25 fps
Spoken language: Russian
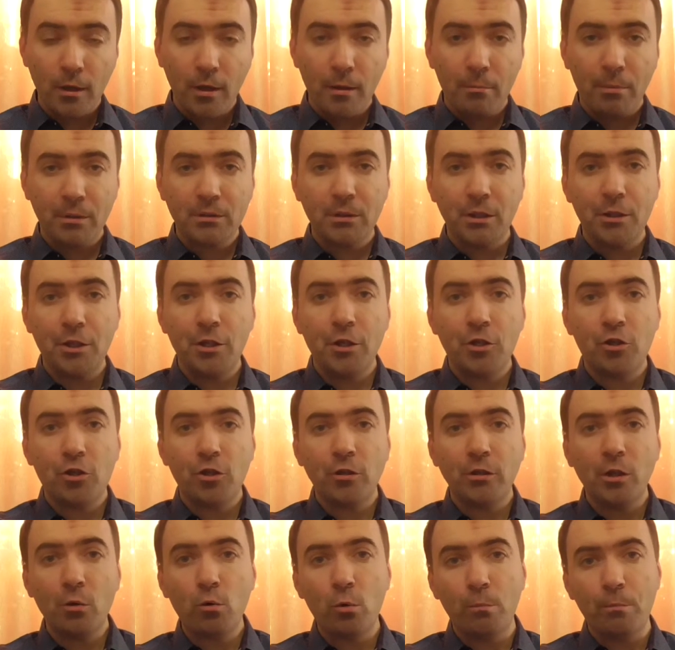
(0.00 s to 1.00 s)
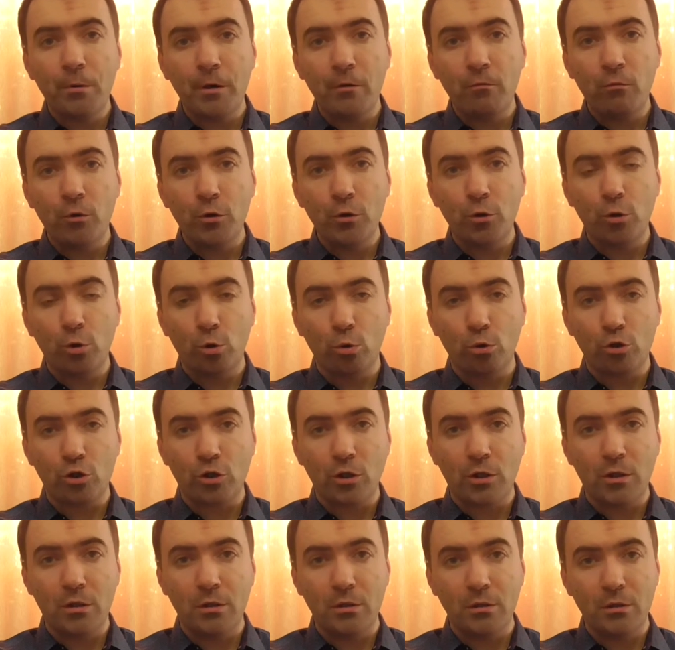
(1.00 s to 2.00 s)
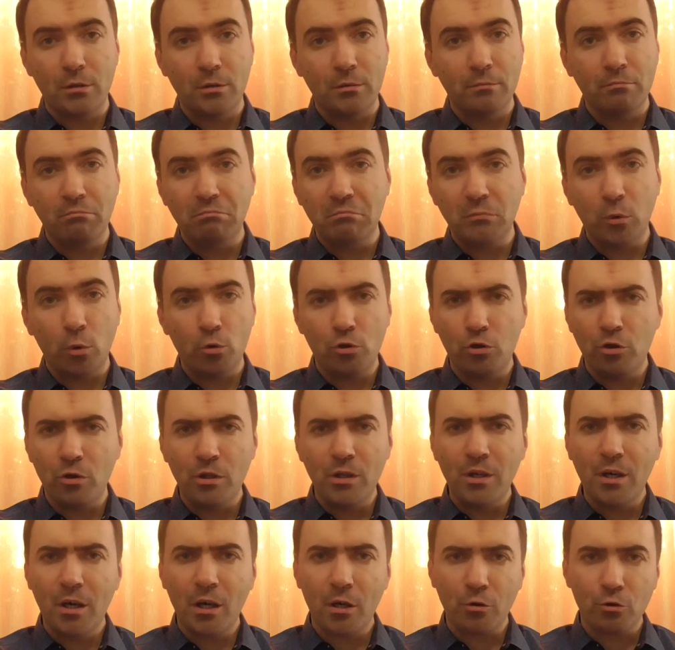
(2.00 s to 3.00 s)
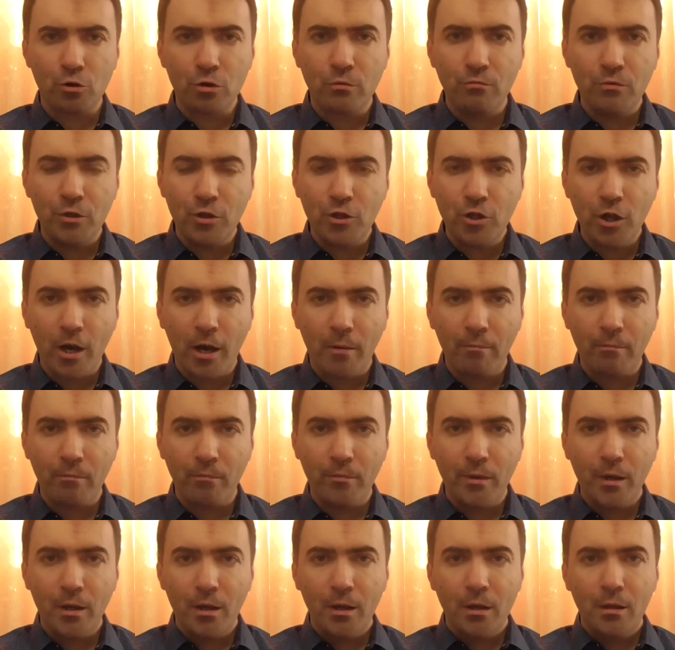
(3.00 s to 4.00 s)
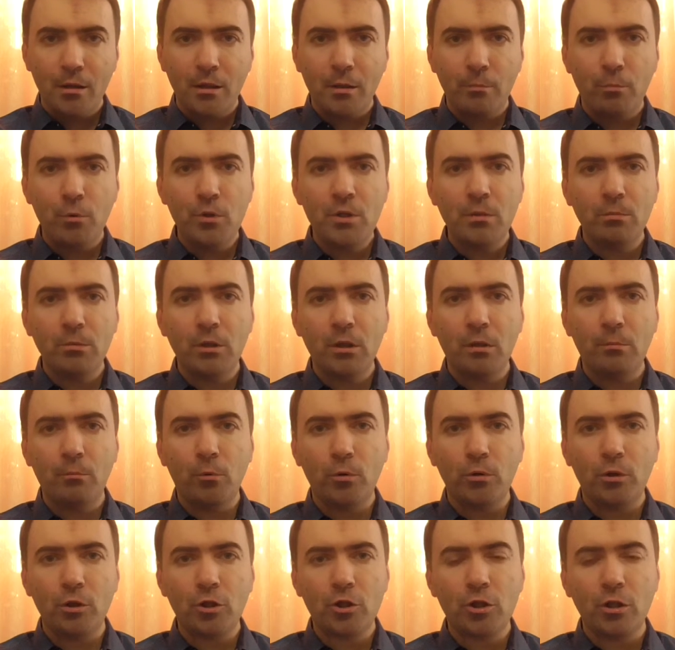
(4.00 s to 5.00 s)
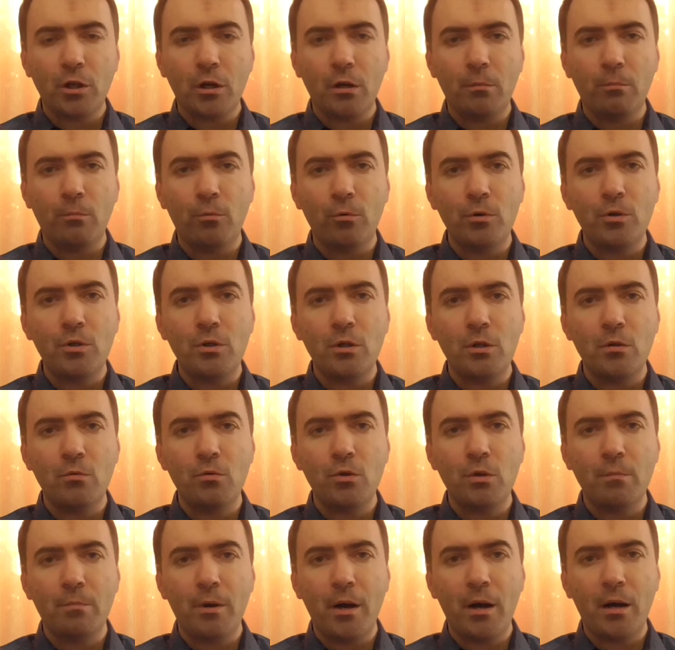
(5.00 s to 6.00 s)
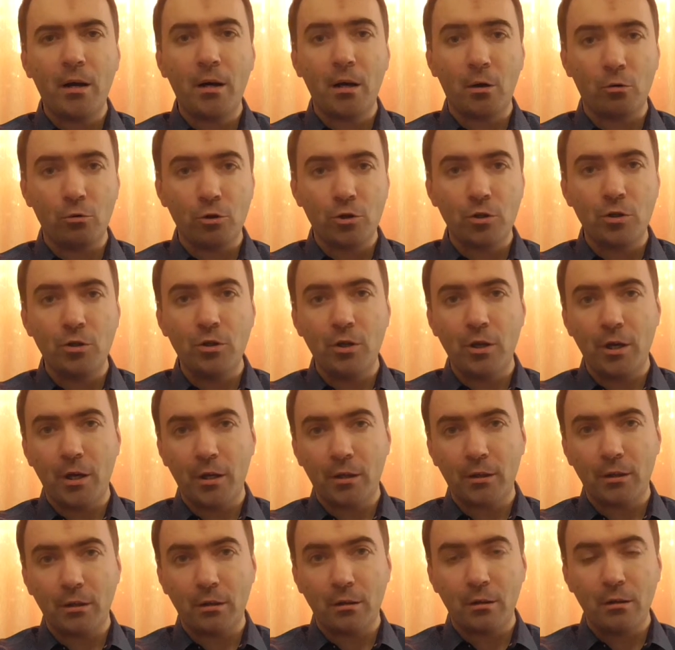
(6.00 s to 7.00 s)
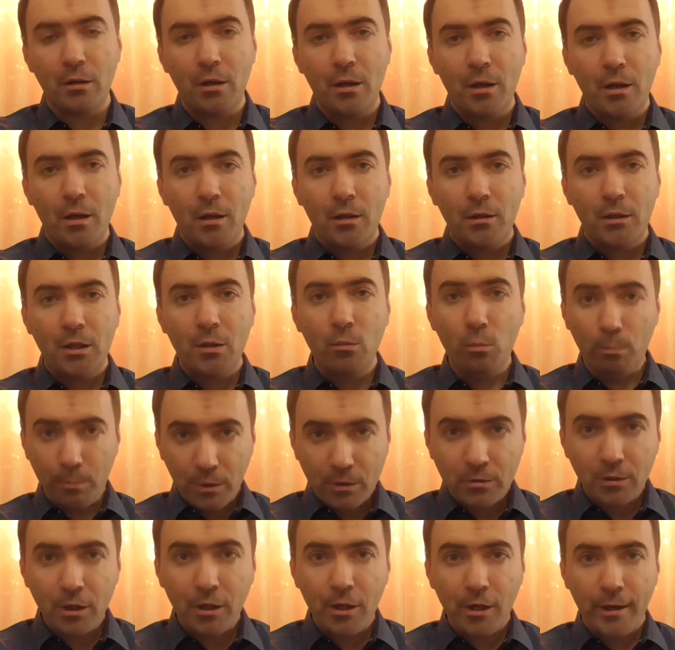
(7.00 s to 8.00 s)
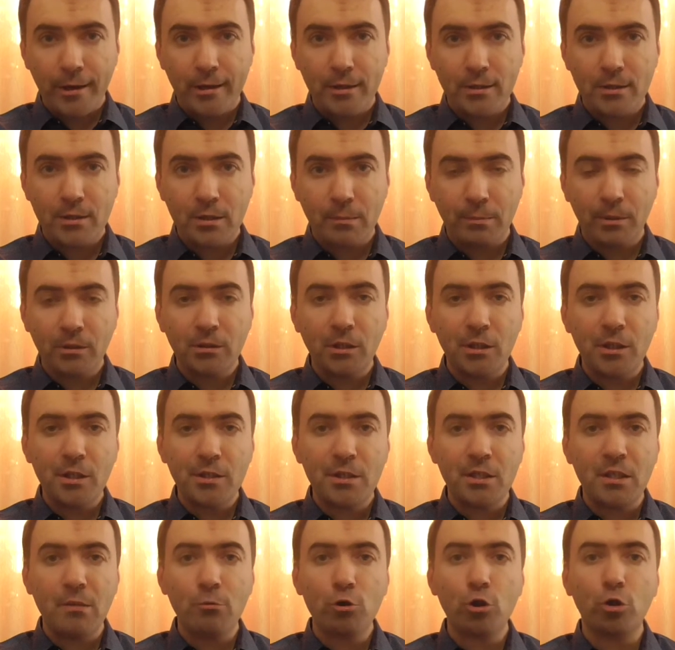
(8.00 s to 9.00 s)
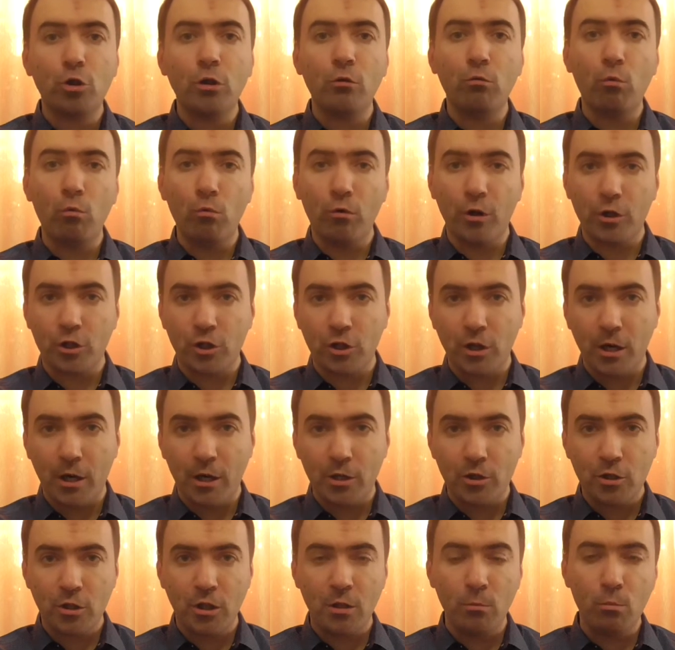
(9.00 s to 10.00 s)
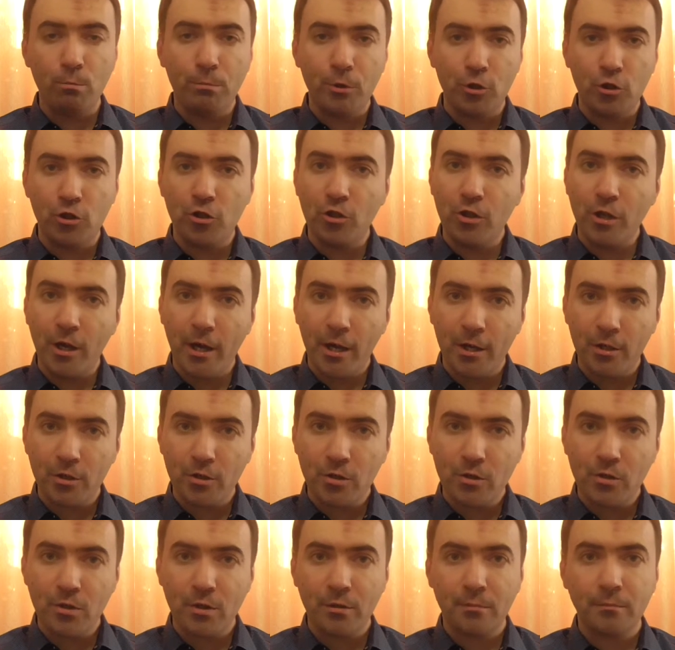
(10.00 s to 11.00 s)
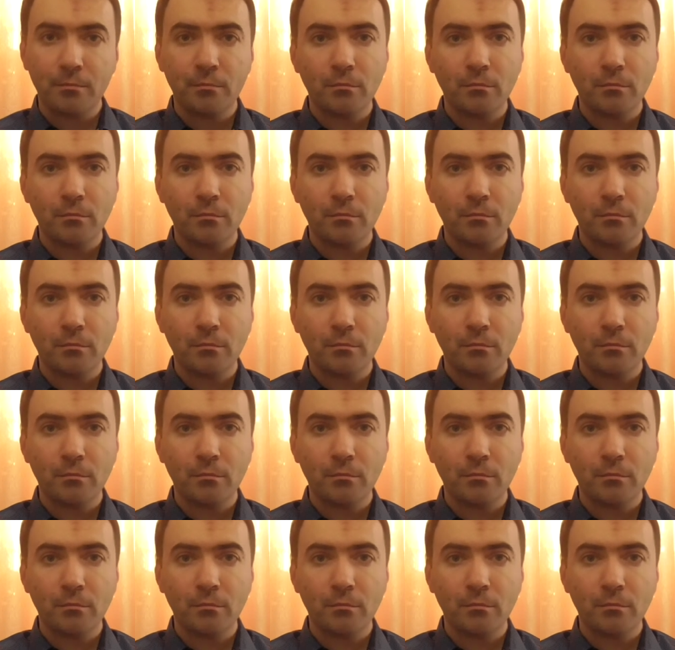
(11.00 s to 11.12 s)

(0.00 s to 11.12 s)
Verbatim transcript: поклонение человеку приводит тоже к очень нехорошим вещам. Допустим, ты работаешь на работе, и у тебя хороший директор. Ты ему поклоняешься, поклоняешься тем, что ты его уважаешь, ты ему подчиняешься.